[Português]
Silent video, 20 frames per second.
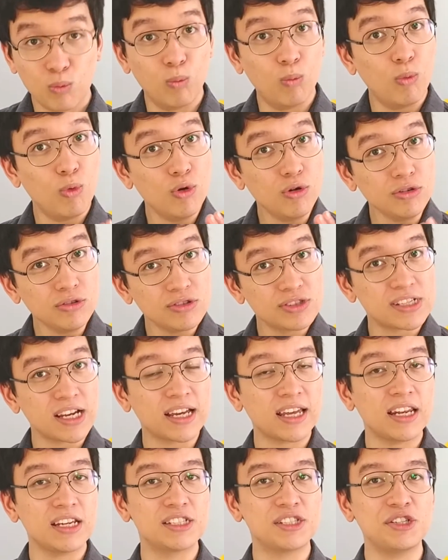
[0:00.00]
Muitos
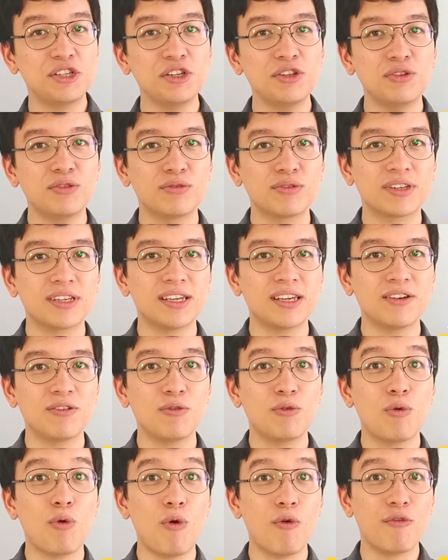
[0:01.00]
acreditam que
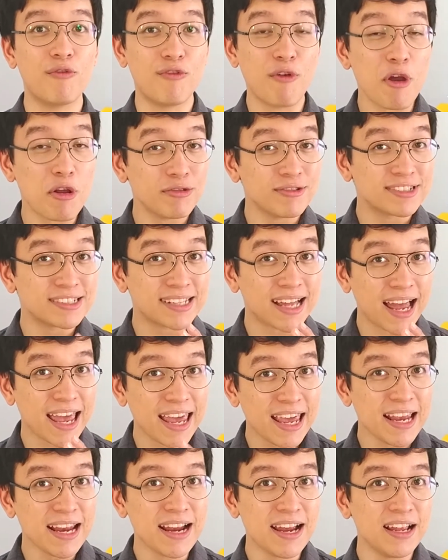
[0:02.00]
o governo está
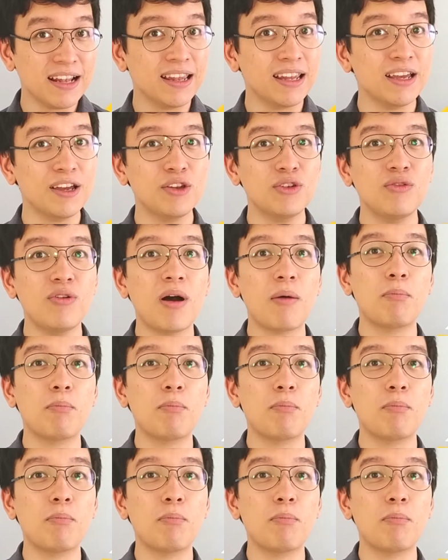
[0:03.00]
enganando a